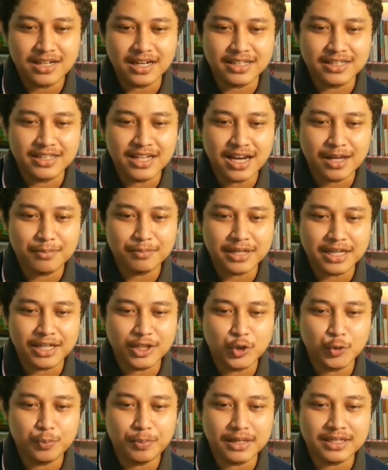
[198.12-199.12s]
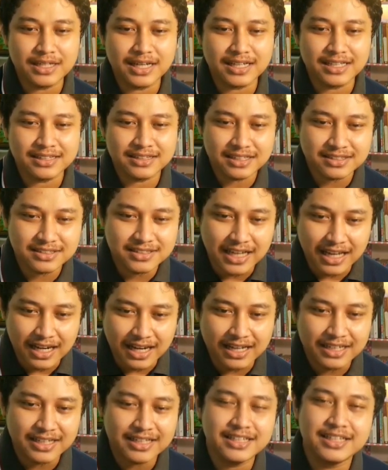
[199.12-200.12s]
Nah, di dalam kehidupan yang kita
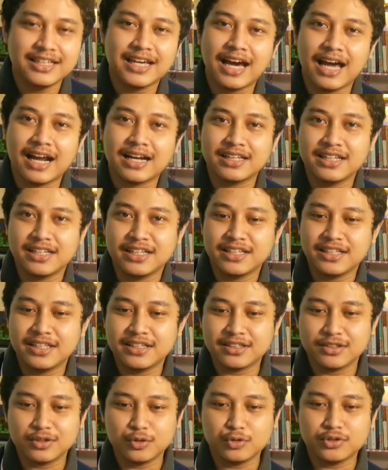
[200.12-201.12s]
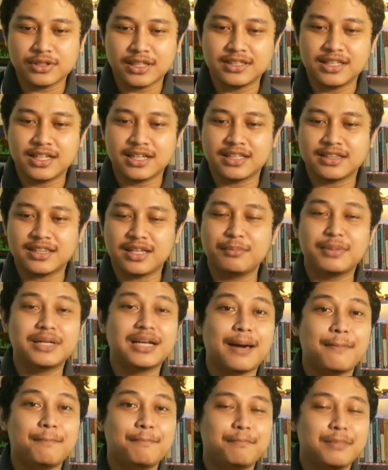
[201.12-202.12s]
jalani di hari ini, tentu saja kita
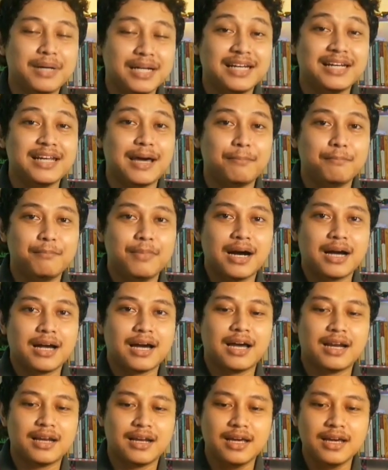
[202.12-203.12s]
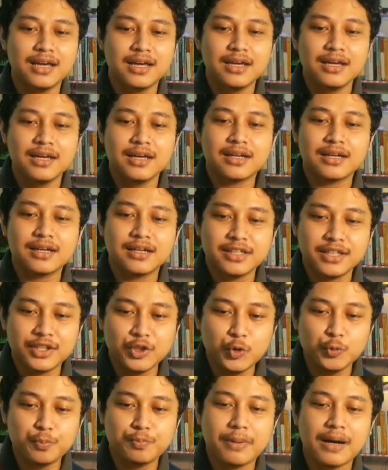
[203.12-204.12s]
mendambakan
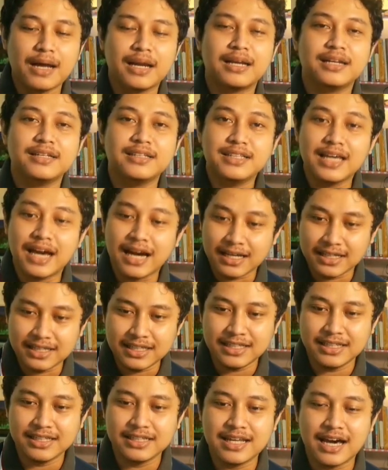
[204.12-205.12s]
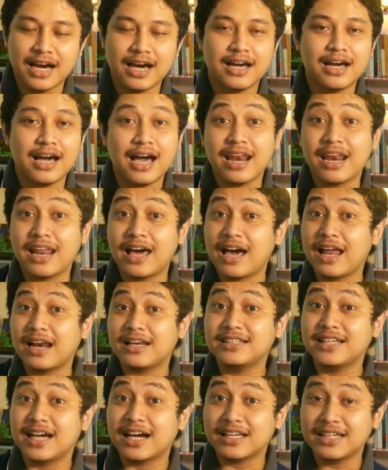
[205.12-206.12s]
kehidupan yang indah, hal-hal
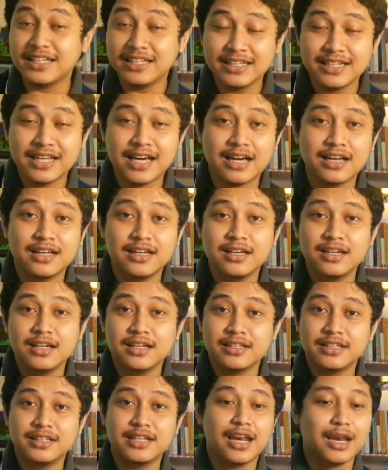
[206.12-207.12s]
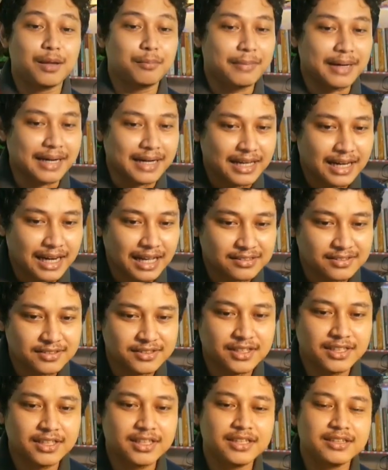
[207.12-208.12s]
yang indah di dalam
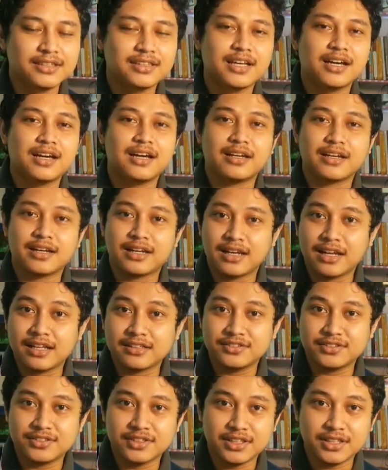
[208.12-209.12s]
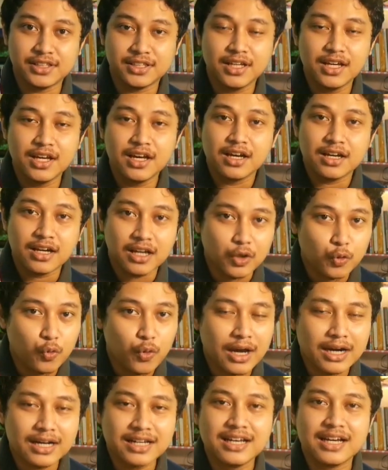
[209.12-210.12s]
relasi kita, relasi
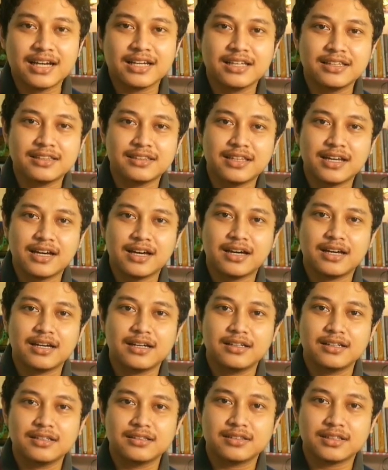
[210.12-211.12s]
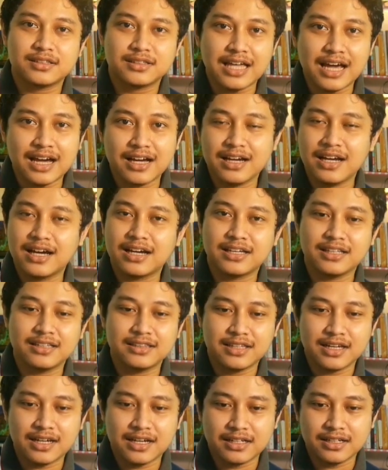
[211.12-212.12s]
keluarga kita, tetangga
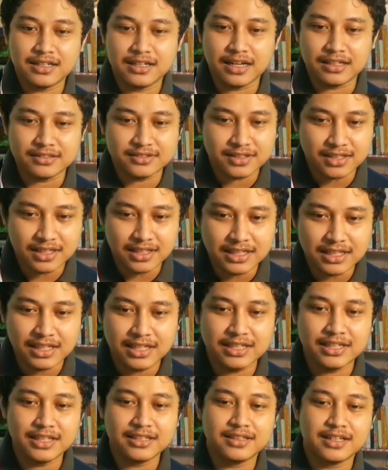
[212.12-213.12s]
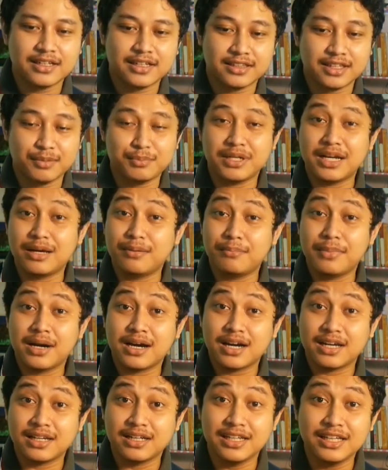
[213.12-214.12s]
kita, dengan sekeliling kita. Kita
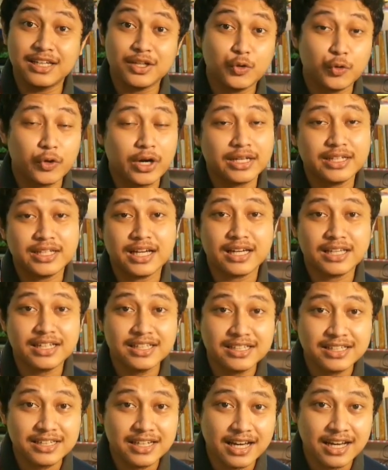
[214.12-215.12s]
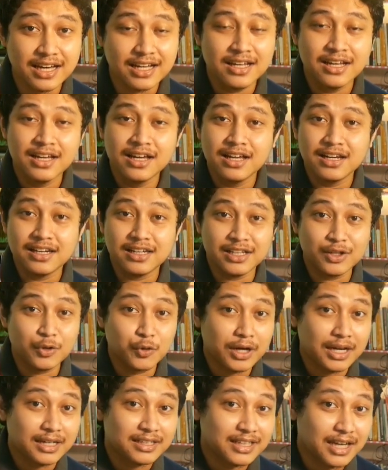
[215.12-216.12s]
mendambakan lingkungan yang indah,
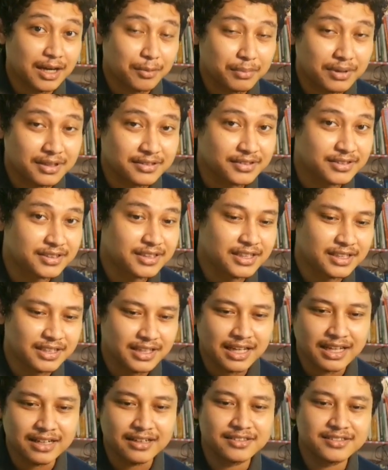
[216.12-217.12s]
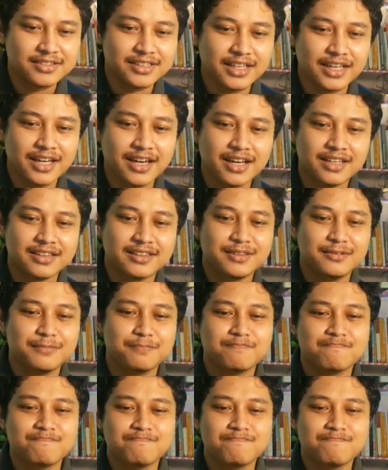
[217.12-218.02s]
lingkungan yang bersih dan sehat.